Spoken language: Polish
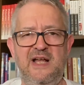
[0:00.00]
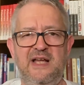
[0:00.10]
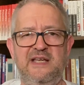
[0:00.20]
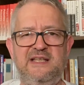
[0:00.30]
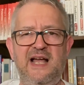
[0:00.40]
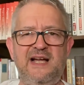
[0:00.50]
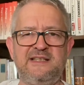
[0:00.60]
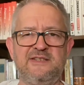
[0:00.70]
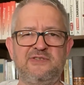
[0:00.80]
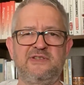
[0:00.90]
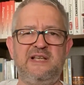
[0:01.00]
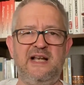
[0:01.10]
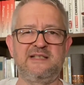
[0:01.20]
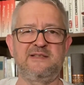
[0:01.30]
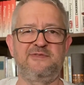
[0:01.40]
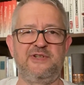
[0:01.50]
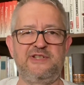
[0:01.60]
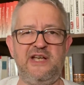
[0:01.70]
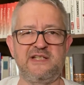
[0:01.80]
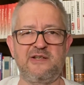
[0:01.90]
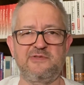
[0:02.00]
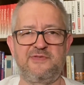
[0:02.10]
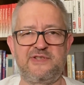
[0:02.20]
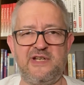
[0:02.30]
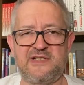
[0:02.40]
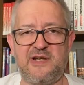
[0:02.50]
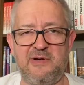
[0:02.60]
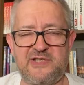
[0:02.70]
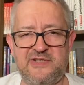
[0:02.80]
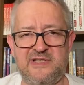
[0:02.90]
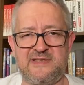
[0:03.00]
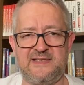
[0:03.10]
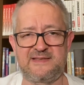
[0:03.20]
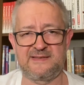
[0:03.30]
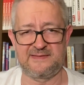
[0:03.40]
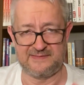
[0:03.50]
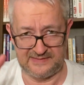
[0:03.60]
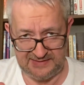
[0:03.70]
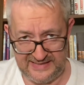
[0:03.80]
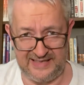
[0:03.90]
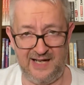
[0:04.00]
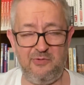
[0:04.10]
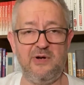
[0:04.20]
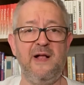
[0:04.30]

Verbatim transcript: I tak ten socjalizm zwyciężał, zwyciężał, aż się ze kichał.